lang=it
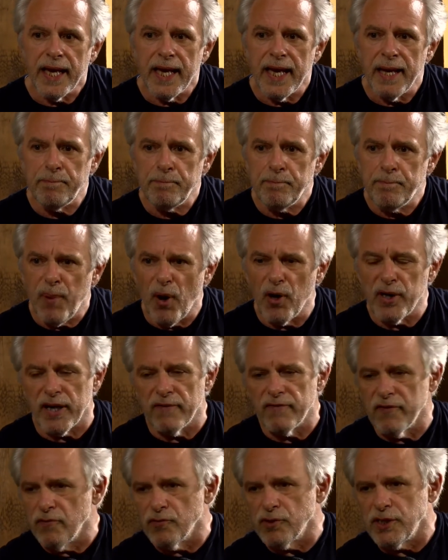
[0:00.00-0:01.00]
e poi
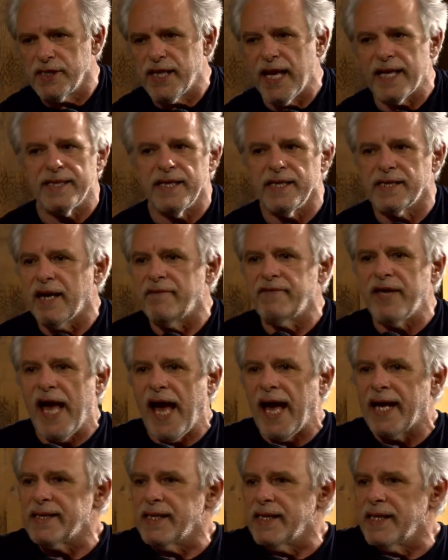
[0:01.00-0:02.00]
avevo un'idea dei
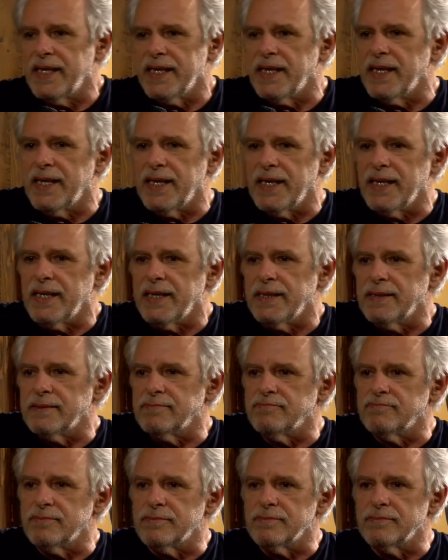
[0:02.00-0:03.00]

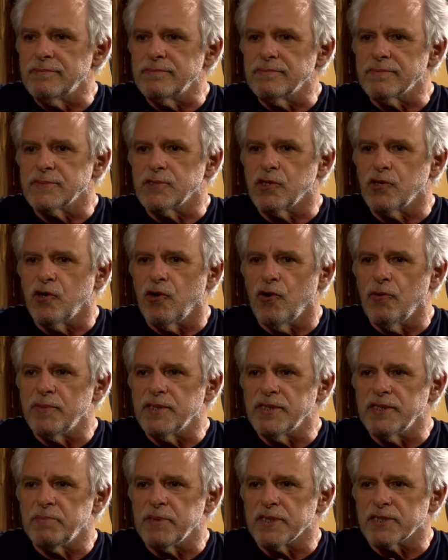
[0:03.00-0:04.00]
Taviani come
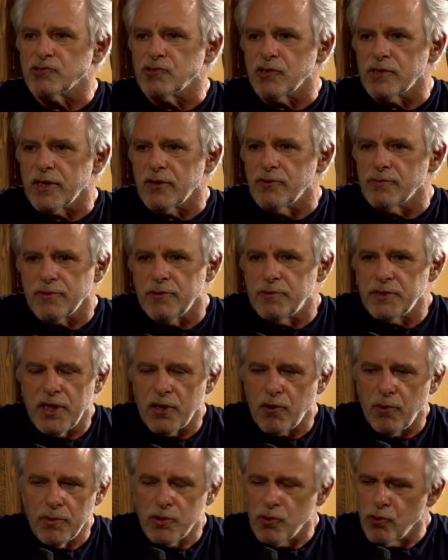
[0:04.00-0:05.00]
di persone, come,
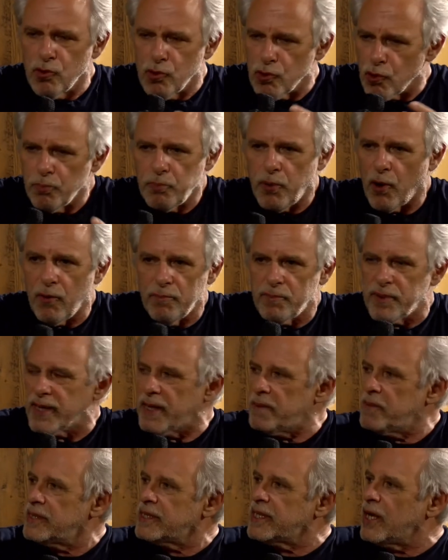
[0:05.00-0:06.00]
dire, come di un gruppo
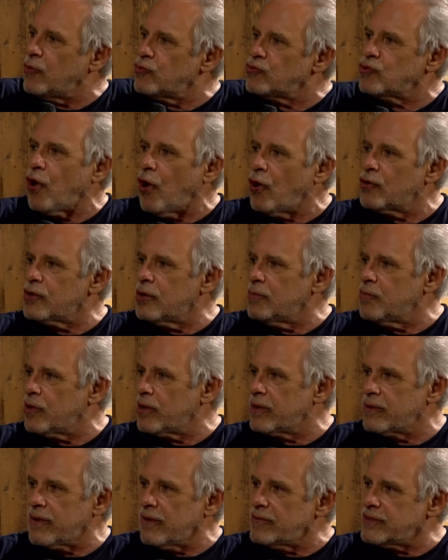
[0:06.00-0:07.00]
completamente autonomo
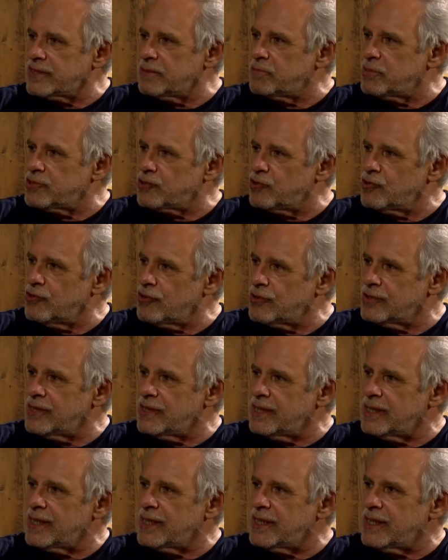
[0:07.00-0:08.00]
che non avesse bisogno
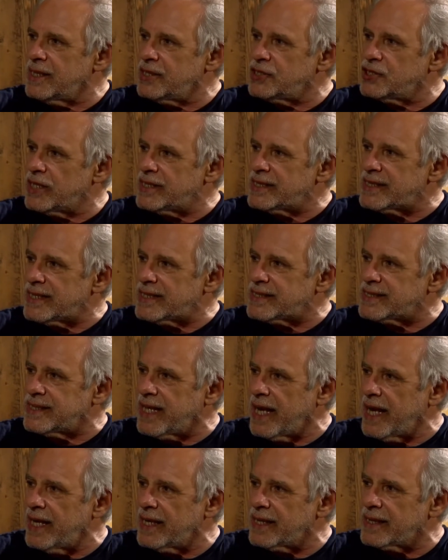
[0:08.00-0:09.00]
di gente
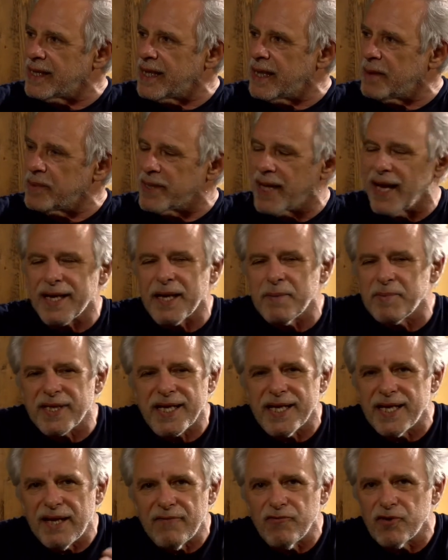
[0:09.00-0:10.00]
esterna, perché, anche
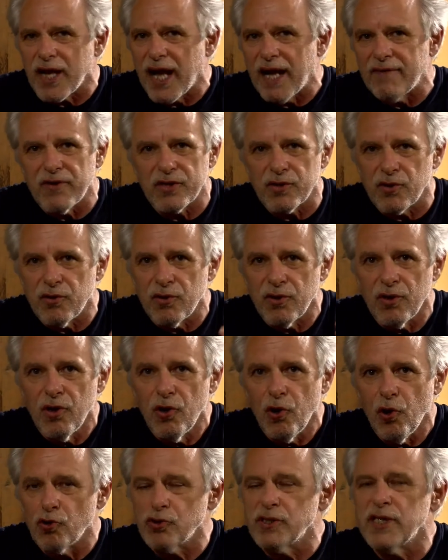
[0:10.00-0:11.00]
perché lavoravano
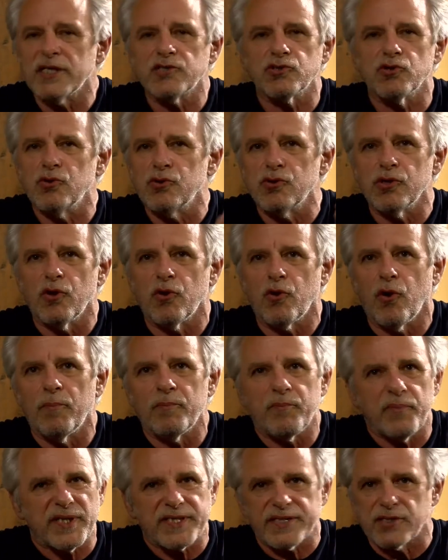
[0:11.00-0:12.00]
o da soli o
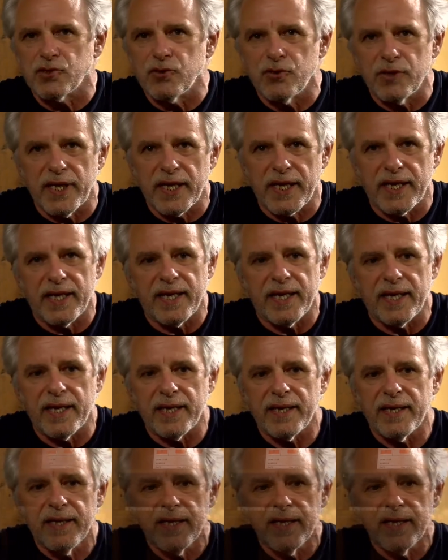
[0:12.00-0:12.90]
con persone che,